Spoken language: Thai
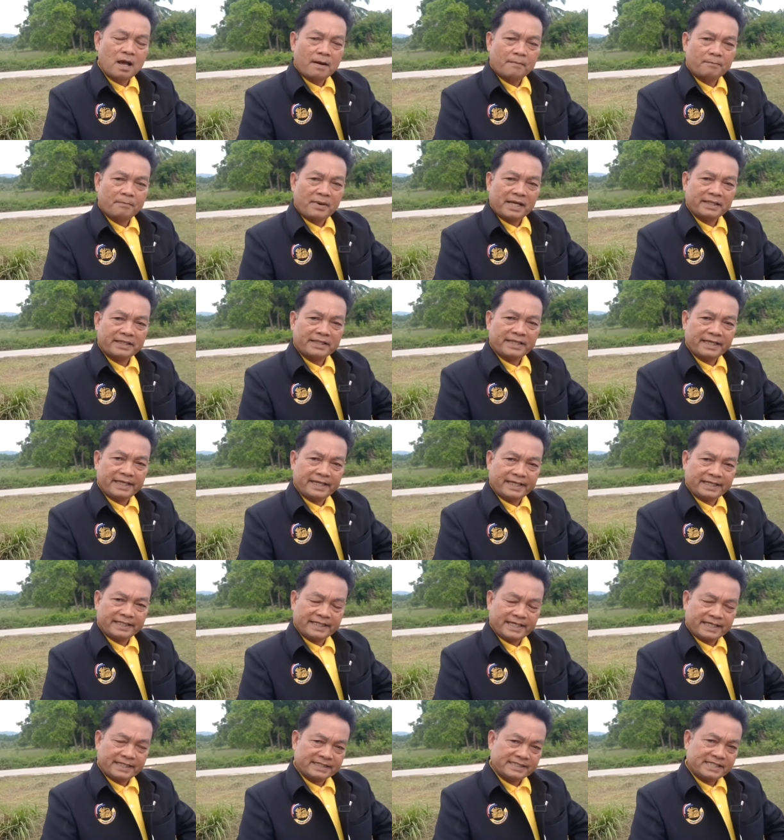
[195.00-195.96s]
พันเอ
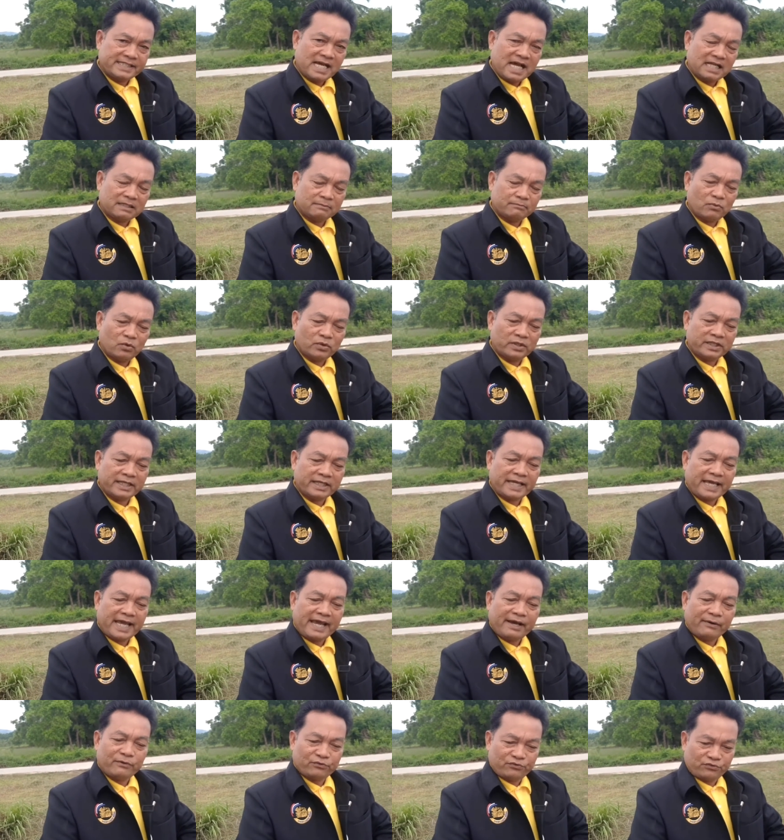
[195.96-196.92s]
กเดชชาติบุญ
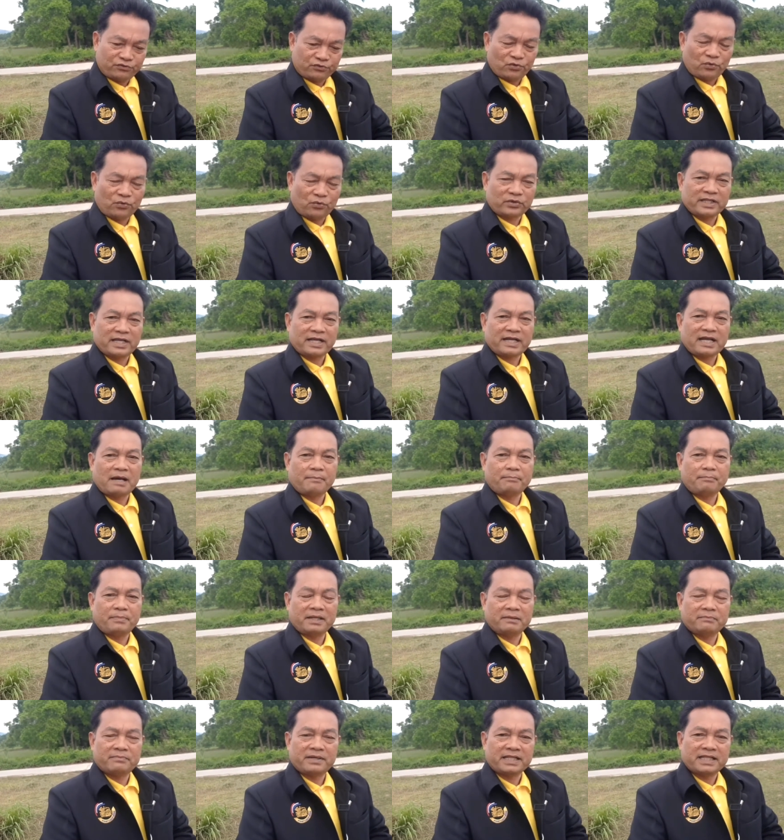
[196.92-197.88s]
แก้วสุขนะครับ
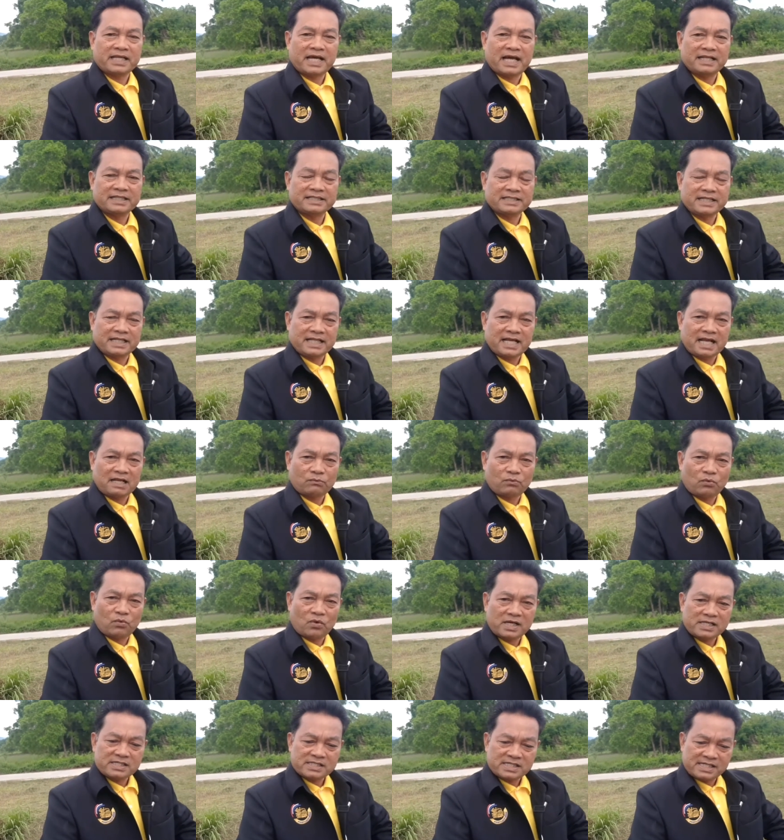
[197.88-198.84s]
เป็นประธานจัดงาน
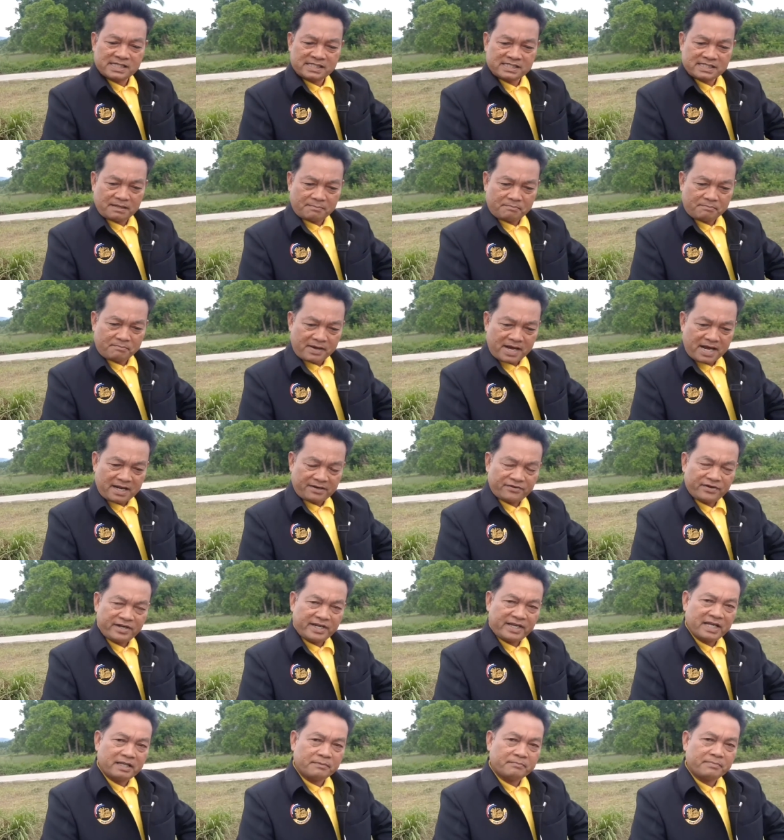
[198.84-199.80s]
หัวัยสัมพัน
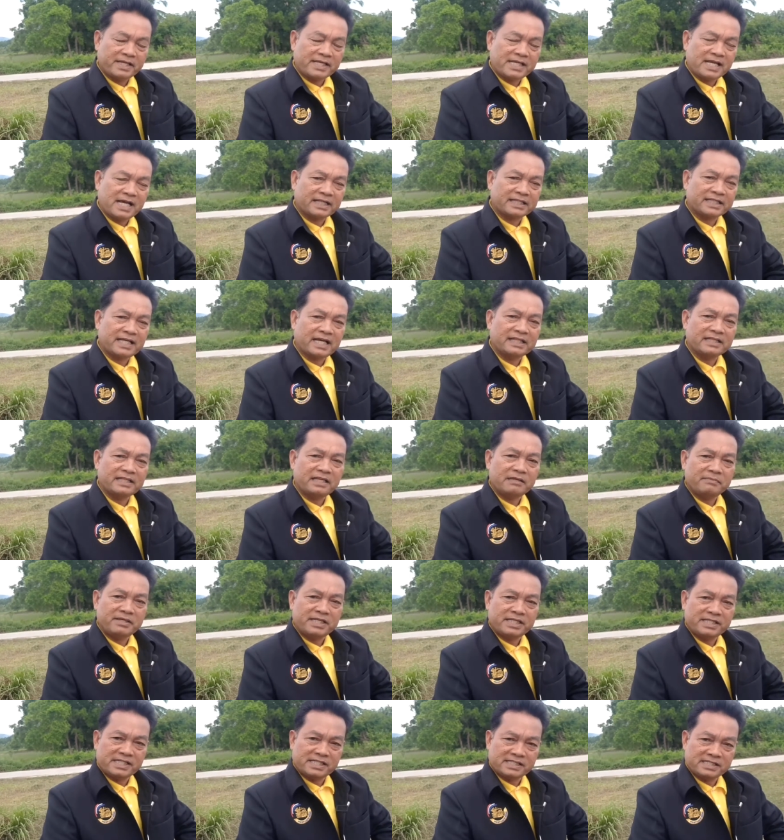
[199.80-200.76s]
ธ์เรียนไปยังท่าน
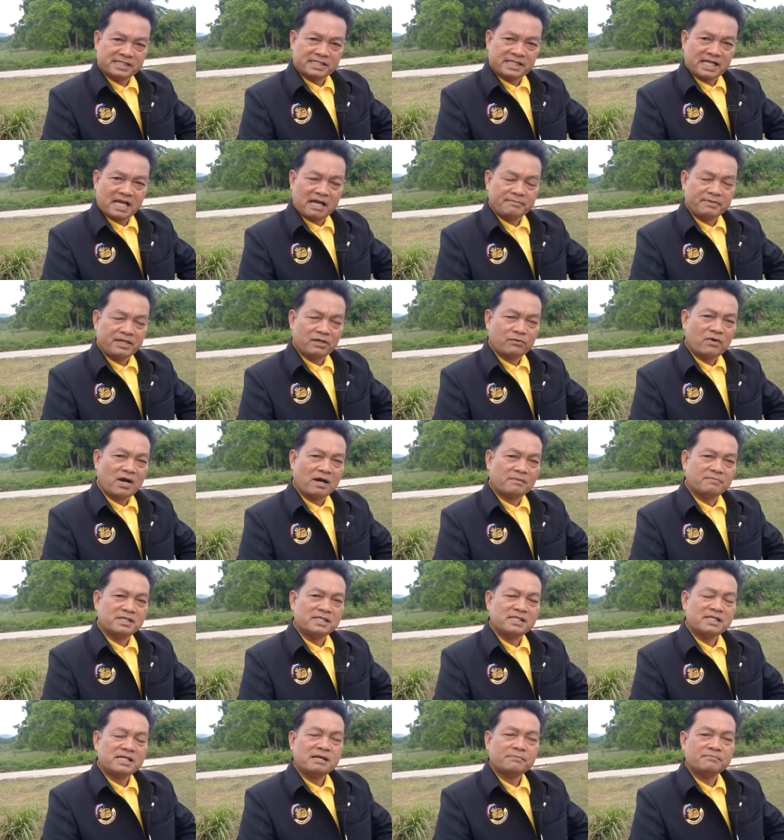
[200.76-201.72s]
ที่มีจิตศรัทธามีควา
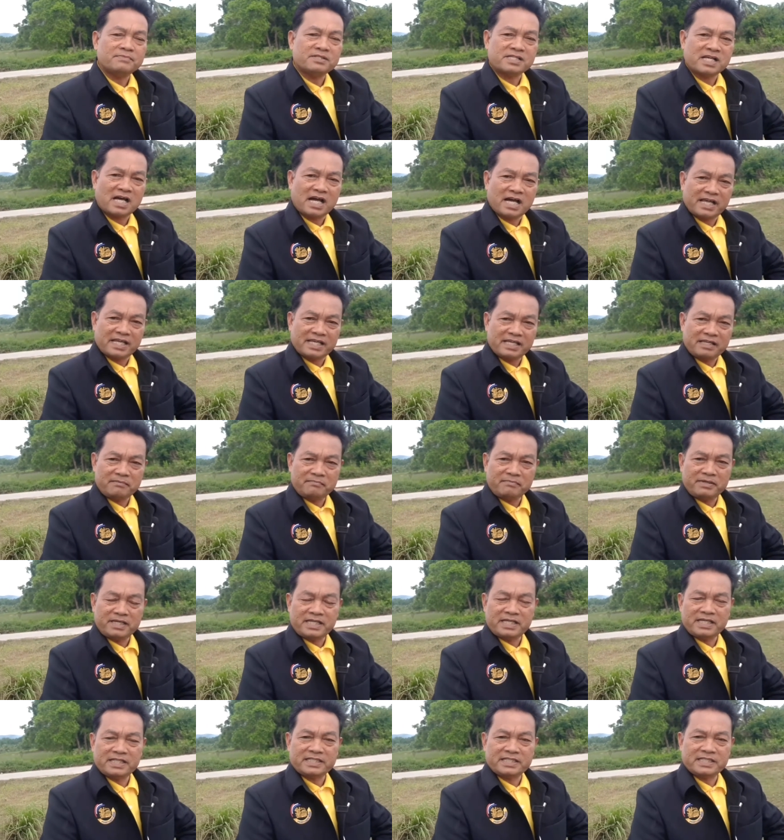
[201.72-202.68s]
มเลื่อมใส
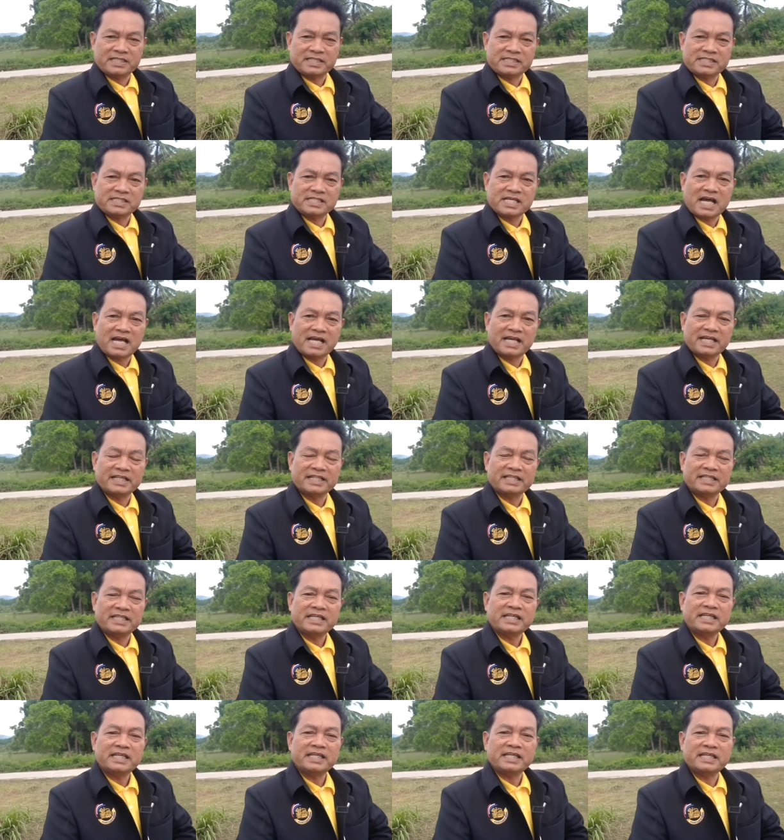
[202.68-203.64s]
มีจิตใจ
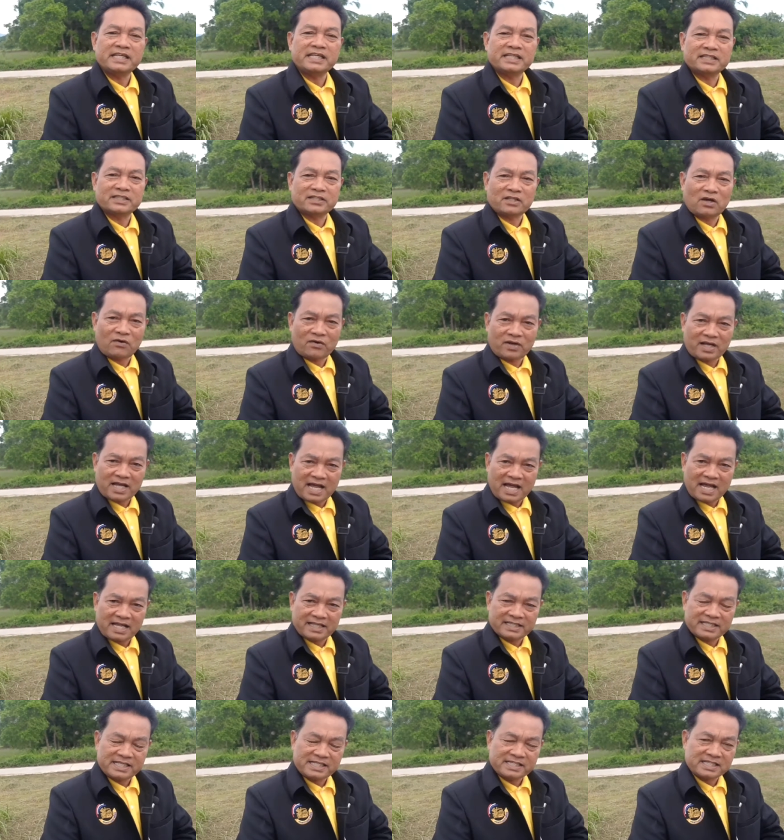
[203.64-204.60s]
ที่ต้อง
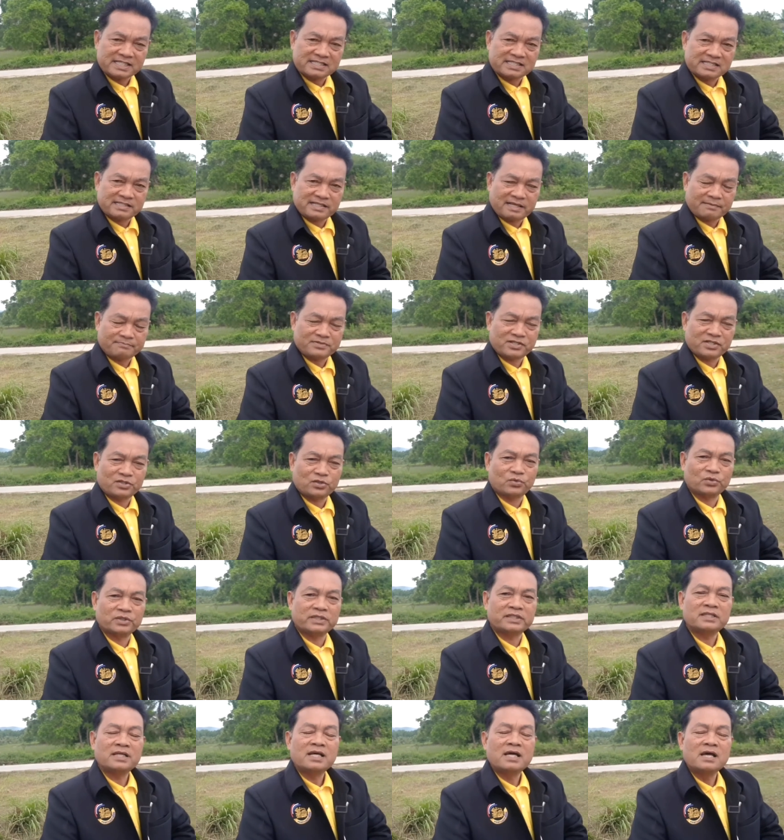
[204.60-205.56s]
การที่จะสนับสนุน